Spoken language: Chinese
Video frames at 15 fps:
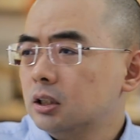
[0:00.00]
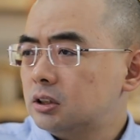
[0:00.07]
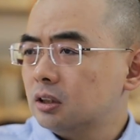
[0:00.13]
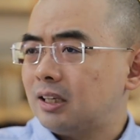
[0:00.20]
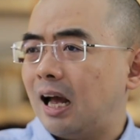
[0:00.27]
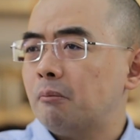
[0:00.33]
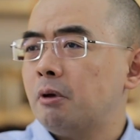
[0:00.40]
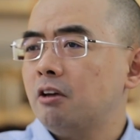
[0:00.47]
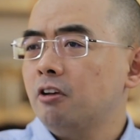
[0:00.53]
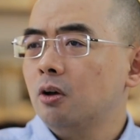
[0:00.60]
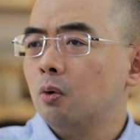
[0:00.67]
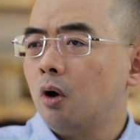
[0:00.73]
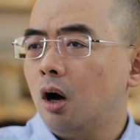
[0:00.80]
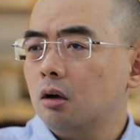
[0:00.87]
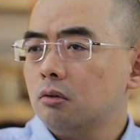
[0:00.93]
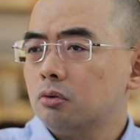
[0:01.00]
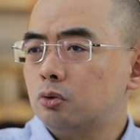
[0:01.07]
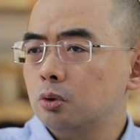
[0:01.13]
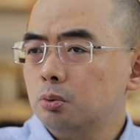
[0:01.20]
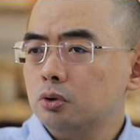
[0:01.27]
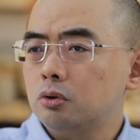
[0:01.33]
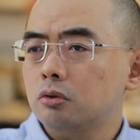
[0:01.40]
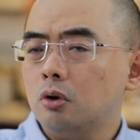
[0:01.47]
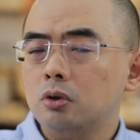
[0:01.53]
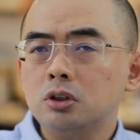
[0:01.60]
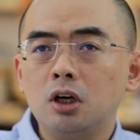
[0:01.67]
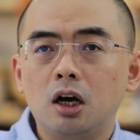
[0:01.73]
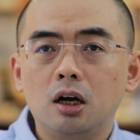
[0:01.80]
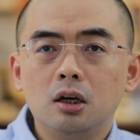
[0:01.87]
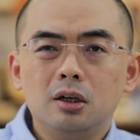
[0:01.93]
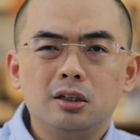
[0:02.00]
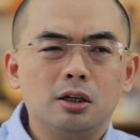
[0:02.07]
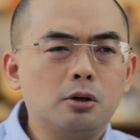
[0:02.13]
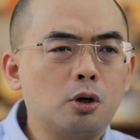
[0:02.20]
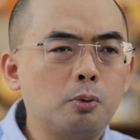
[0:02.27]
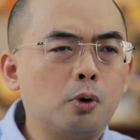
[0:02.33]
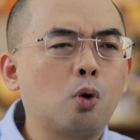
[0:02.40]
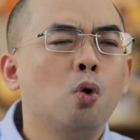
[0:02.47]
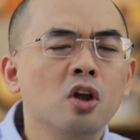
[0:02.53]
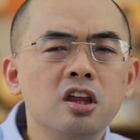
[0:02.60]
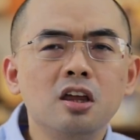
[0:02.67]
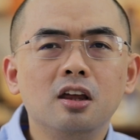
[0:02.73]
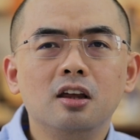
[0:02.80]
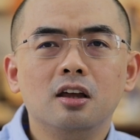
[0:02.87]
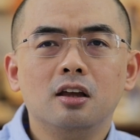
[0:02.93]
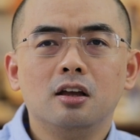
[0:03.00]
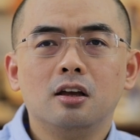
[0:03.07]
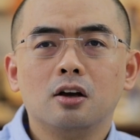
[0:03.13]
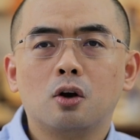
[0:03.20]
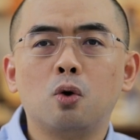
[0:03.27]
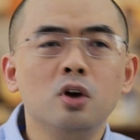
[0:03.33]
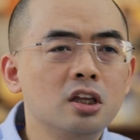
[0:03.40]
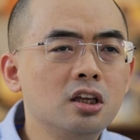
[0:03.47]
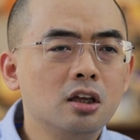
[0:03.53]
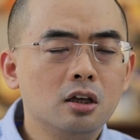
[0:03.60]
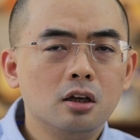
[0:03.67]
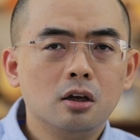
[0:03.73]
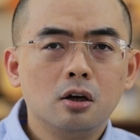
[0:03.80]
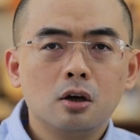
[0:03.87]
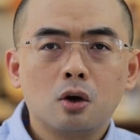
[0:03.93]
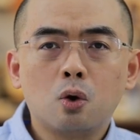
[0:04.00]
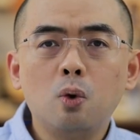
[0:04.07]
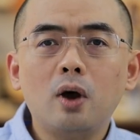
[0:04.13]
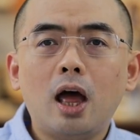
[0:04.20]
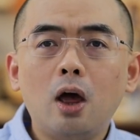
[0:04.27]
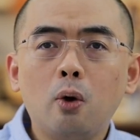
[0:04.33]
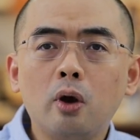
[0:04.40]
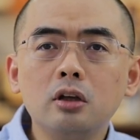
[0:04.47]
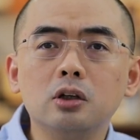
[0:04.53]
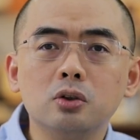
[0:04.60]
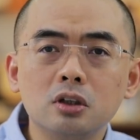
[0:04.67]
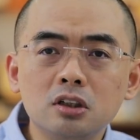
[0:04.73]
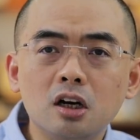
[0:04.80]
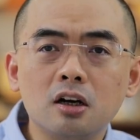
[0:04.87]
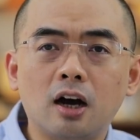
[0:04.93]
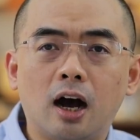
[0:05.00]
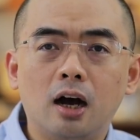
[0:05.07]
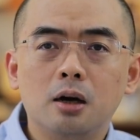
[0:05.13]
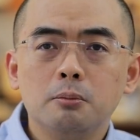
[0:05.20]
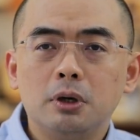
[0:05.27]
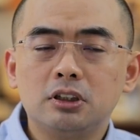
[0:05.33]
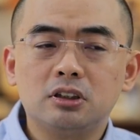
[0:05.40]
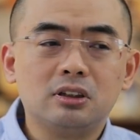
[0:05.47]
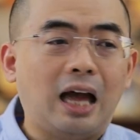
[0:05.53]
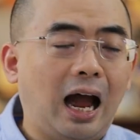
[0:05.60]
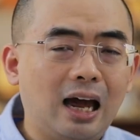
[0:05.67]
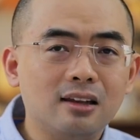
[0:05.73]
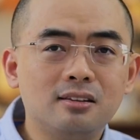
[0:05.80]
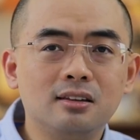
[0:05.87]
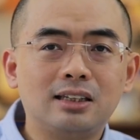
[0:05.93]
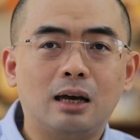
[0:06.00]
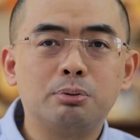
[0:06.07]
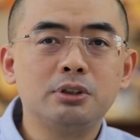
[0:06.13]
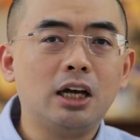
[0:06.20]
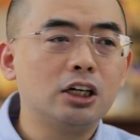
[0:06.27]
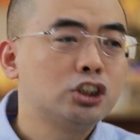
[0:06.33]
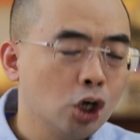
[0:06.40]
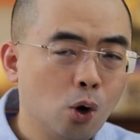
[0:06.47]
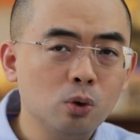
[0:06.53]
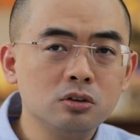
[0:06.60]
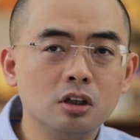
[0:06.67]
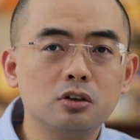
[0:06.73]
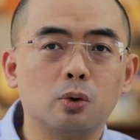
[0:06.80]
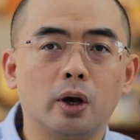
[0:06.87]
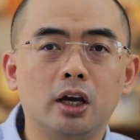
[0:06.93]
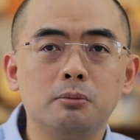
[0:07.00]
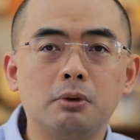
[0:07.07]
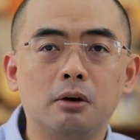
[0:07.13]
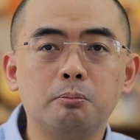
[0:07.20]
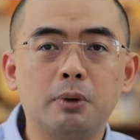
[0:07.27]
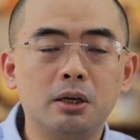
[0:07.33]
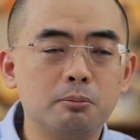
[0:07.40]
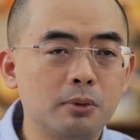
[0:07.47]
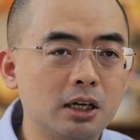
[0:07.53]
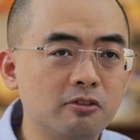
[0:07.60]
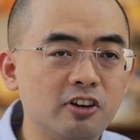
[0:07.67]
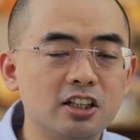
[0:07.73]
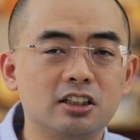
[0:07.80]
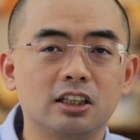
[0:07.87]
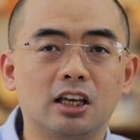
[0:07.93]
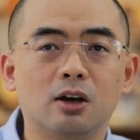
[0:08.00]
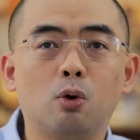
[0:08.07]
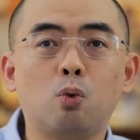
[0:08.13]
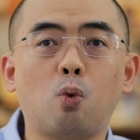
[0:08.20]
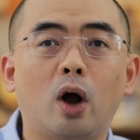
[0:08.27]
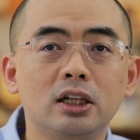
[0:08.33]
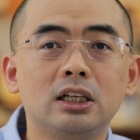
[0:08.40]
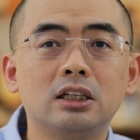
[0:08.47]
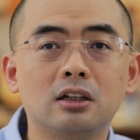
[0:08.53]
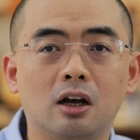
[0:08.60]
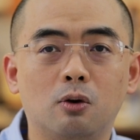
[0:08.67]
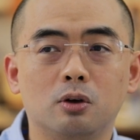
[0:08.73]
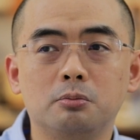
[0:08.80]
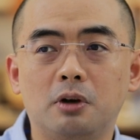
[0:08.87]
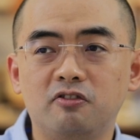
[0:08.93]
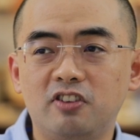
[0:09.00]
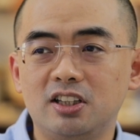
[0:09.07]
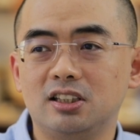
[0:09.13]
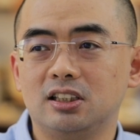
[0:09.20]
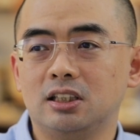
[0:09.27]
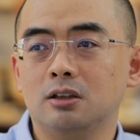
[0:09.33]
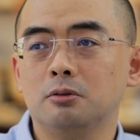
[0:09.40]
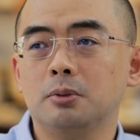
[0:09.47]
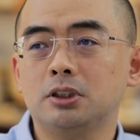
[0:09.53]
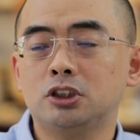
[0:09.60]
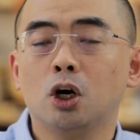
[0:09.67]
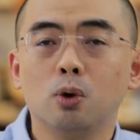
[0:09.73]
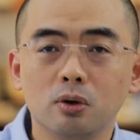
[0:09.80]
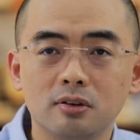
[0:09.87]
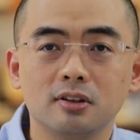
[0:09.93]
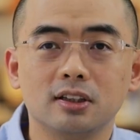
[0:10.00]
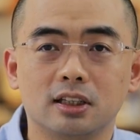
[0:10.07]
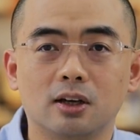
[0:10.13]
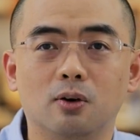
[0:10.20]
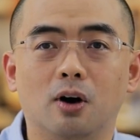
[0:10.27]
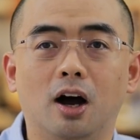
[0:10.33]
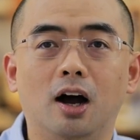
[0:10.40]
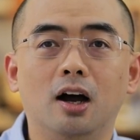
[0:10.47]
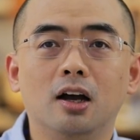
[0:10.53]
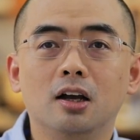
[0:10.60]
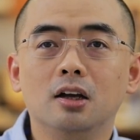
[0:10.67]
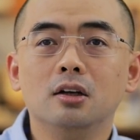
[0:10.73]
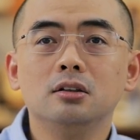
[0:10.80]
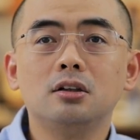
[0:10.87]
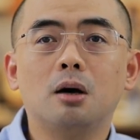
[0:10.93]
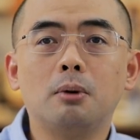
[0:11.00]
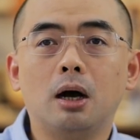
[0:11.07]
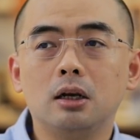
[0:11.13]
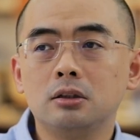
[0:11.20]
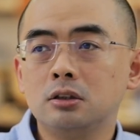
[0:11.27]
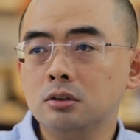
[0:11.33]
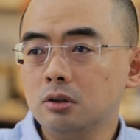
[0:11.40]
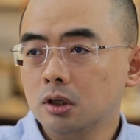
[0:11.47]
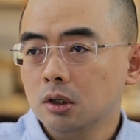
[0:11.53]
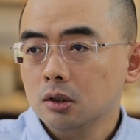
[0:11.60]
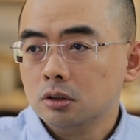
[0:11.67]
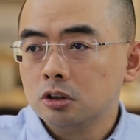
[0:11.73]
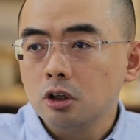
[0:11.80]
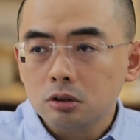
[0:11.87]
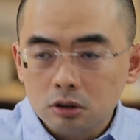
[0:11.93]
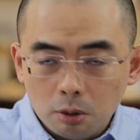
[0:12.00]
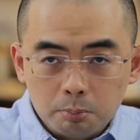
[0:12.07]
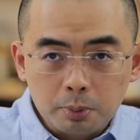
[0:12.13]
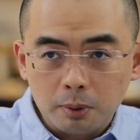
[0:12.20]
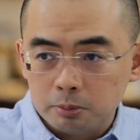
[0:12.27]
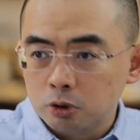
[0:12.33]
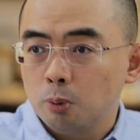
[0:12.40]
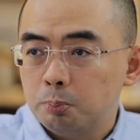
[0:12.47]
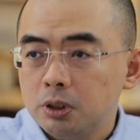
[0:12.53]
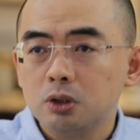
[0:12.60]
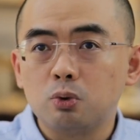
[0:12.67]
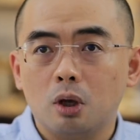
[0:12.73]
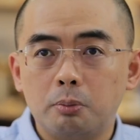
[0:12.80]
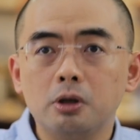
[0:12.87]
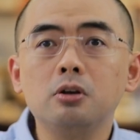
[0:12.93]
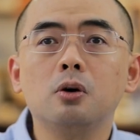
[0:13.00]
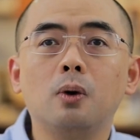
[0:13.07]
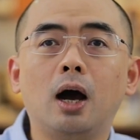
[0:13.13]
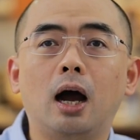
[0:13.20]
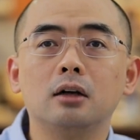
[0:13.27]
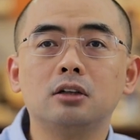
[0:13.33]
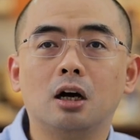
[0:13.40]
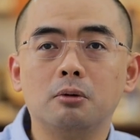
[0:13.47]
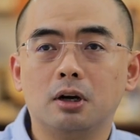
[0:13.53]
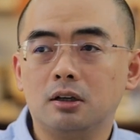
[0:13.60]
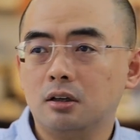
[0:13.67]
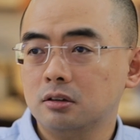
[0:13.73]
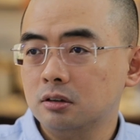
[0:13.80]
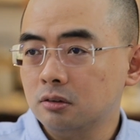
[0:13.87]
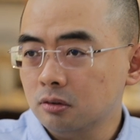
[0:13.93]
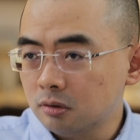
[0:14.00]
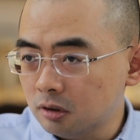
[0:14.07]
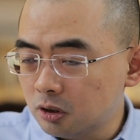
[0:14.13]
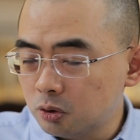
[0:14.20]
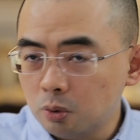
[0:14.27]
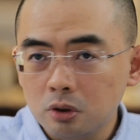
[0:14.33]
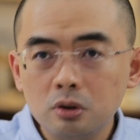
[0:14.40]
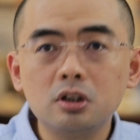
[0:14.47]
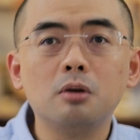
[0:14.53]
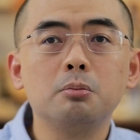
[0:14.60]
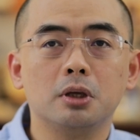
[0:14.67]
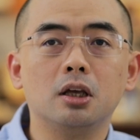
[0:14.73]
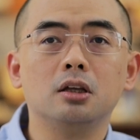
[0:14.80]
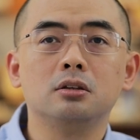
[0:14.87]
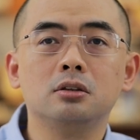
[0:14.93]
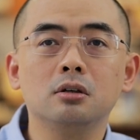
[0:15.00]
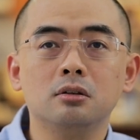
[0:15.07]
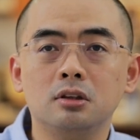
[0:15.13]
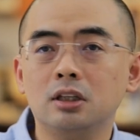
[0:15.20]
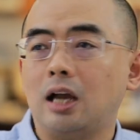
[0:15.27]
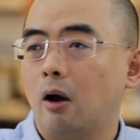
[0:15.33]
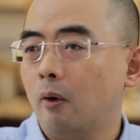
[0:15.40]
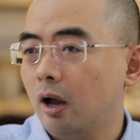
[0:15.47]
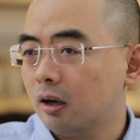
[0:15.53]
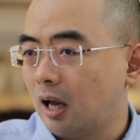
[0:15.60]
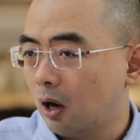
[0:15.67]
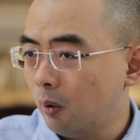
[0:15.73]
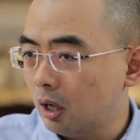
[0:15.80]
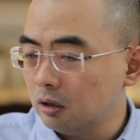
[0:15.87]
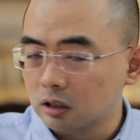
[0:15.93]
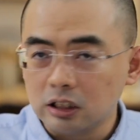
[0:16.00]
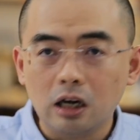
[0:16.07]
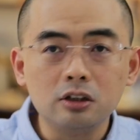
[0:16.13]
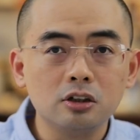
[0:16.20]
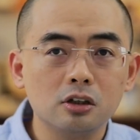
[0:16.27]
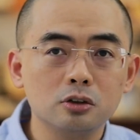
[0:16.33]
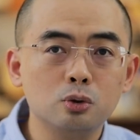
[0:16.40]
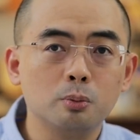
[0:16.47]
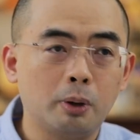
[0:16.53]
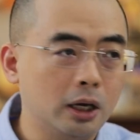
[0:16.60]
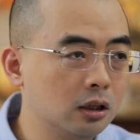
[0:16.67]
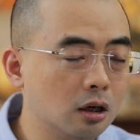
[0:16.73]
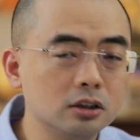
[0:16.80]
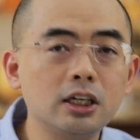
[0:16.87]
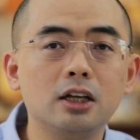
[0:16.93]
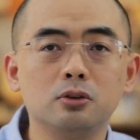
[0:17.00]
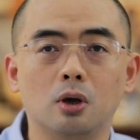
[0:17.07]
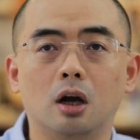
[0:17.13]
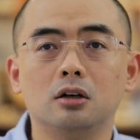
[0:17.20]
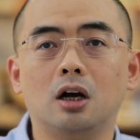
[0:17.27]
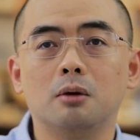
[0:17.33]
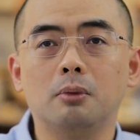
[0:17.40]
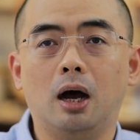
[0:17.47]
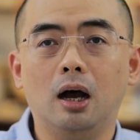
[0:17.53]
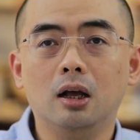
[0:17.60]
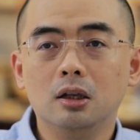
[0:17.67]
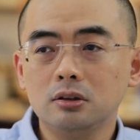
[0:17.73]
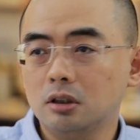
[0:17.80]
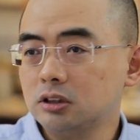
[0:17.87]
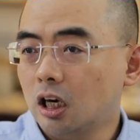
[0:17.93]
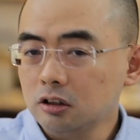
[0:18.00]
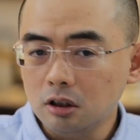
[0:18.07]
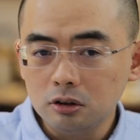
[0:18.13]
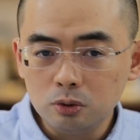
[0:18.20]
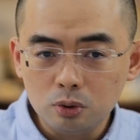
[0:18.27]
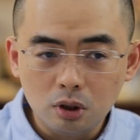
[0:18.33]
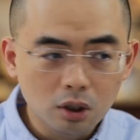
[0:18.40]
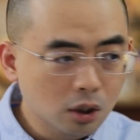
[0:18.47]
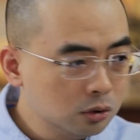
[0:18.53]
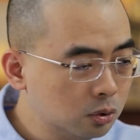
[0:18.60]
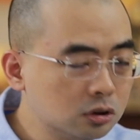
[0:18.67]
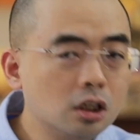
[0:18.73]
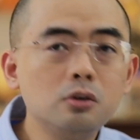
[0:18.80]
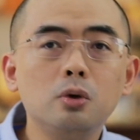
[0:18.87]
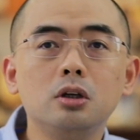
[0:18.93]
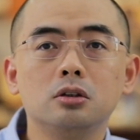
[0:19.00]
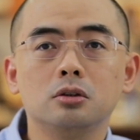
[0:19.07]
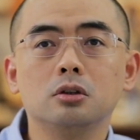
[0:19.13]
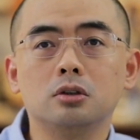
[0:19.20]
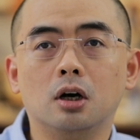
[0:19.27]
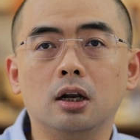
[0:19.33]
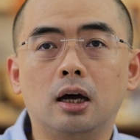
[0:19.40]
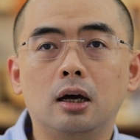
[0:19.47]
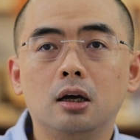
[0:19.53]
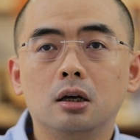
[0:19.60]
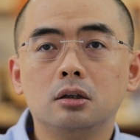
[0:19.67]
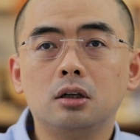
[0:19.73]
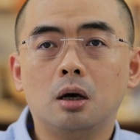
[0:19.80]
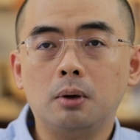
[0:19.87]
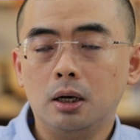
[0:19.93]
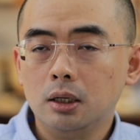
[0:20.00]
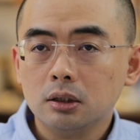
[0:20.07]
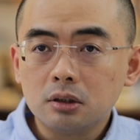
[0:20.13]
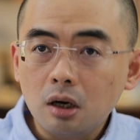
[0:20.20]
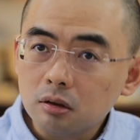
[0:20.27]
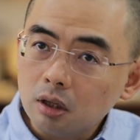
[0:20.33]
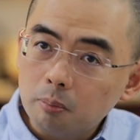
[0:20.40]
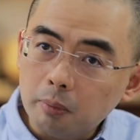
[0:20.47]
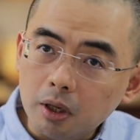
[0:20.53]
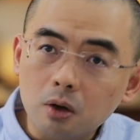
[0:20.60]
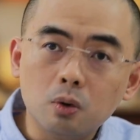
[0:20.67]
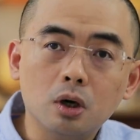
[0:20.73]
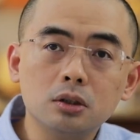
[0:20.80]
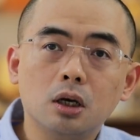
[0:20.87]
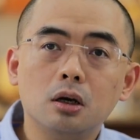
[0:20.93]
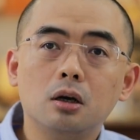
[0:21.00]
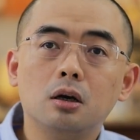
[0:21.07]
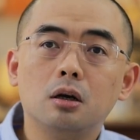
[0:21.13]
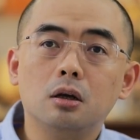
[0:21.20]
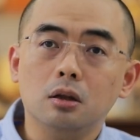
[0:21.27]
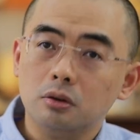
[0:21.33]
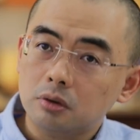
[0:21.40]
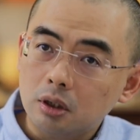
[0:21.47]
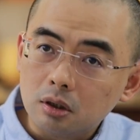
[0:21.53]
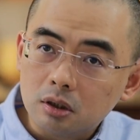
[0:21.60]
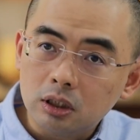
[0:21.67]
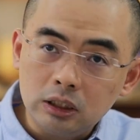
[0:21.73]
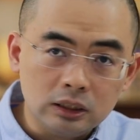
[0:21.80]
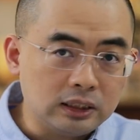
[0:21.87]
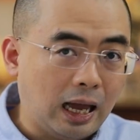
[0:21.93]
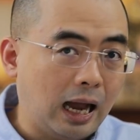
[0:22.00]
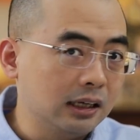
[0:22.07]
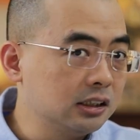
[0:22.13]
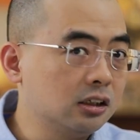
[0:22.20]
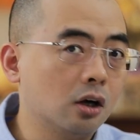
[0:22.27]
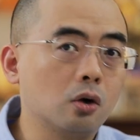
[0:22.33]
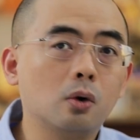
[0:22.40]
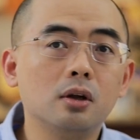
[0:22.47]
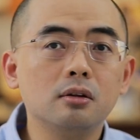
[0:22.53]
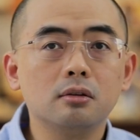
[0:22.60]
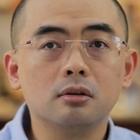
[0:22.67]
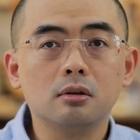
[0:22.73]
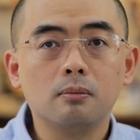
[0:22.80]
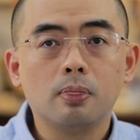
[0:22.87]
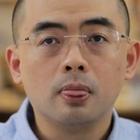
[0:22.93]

警察没问我许不许搜车？滚滚滚！公安跟你说这个，打死你家皮带抽你的嘴！妈没没问你，我管你呢！我他妈问你，我他妈抽死你我！知道吗？你就你就你就闭嘴别说话，知道吗？你就自觉于人民，你就自己赶快赶快到央视去赔道歉去，知道吗？到央视去去认罪去就得了，知道吗？但是在美国呢，他就可以打这场官司。